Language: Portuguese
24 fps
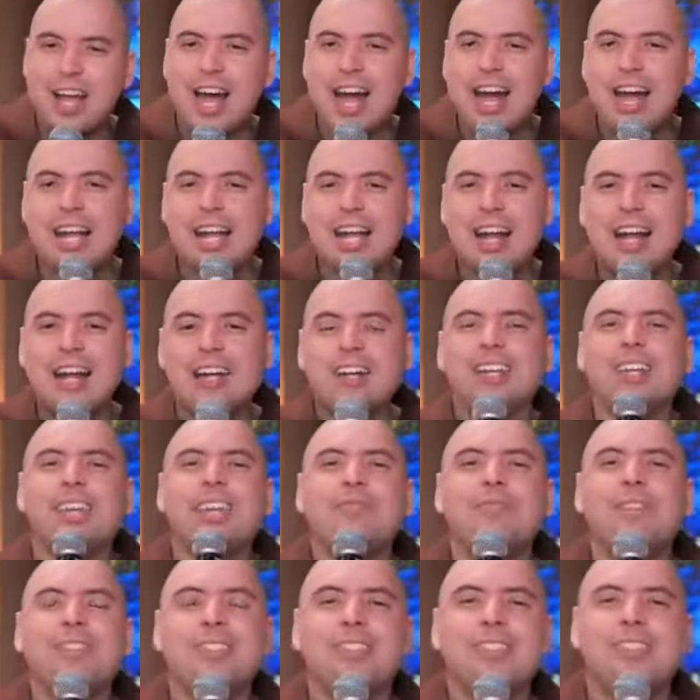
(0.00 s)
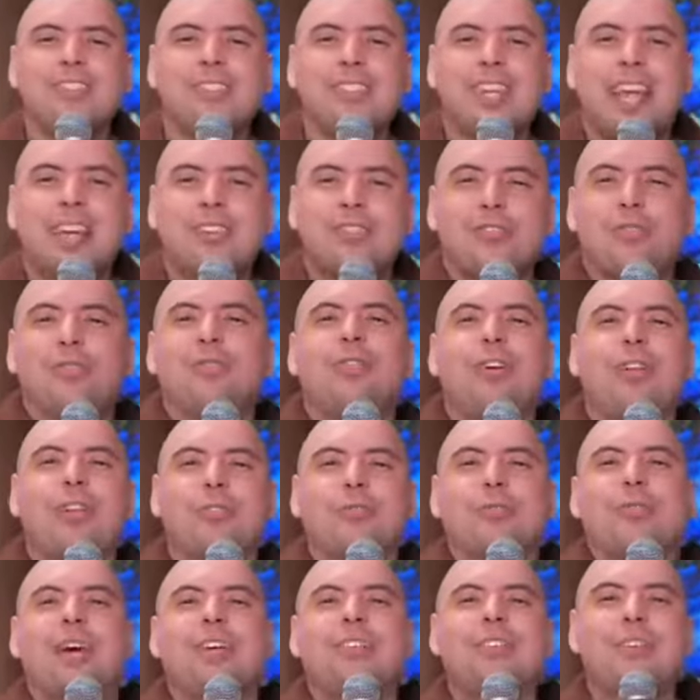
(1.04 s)
A carne quer fazer sexo fora
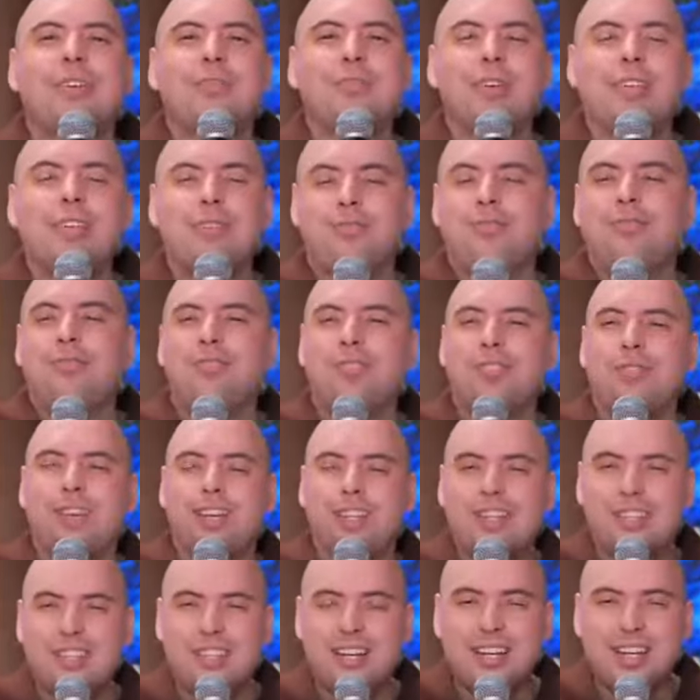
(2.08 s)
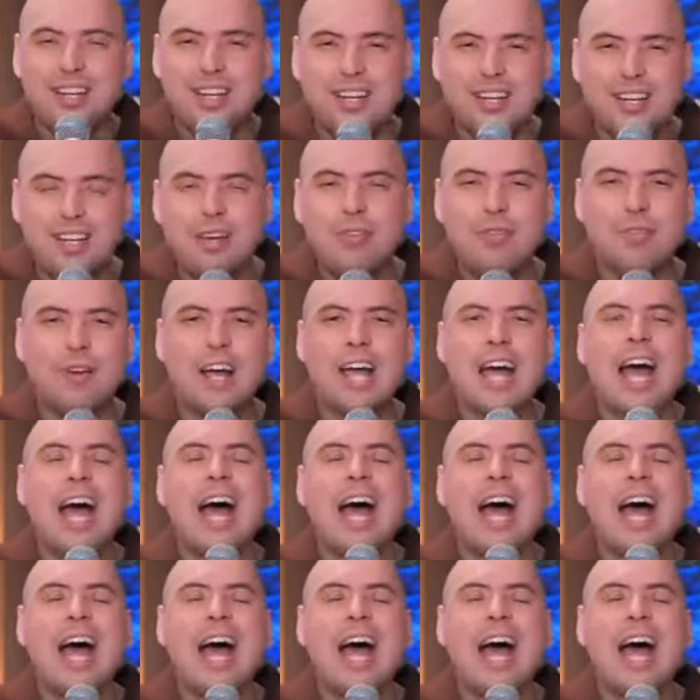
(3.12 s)
do casamento e você vai dizer não.